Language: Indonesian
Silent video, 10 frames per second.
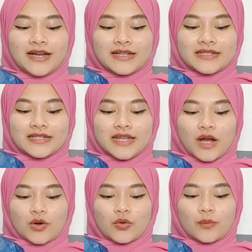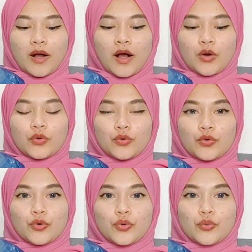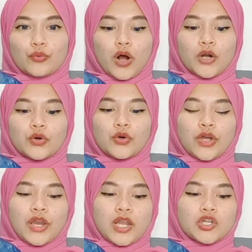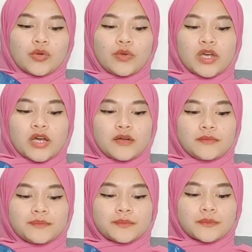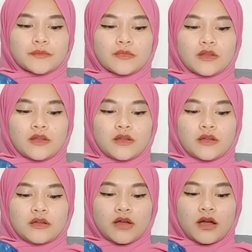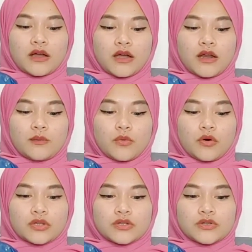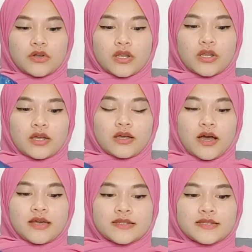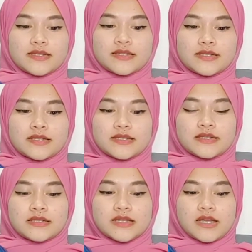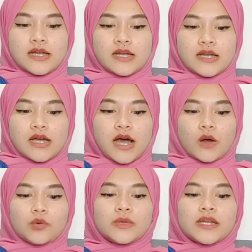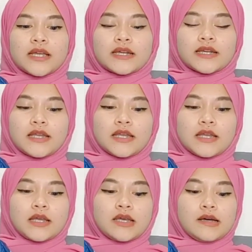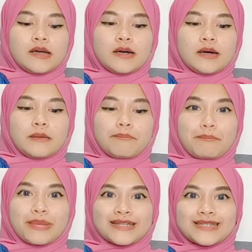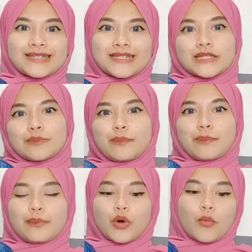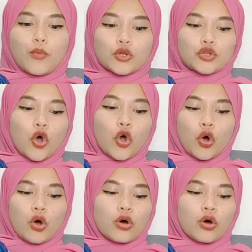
jadi aku mau buka dulu ini Shopee-nya agak lemot sorry guys aku beli ini uh, plus promo toko